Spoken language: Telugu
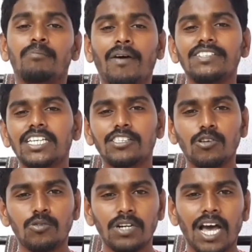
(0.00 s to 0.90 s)

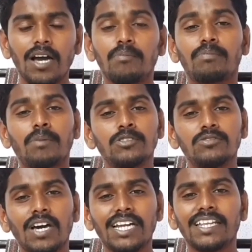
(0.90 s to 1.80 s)
భవిష్యత్తులో కూడా
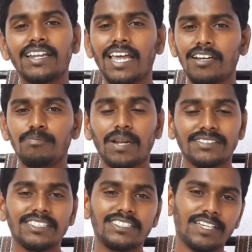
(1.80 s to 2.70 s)
ప్రభుత్వాల నిర్ణయాలను
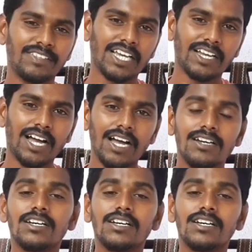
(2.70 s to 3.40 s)
ప్రశ్నించే విధంగా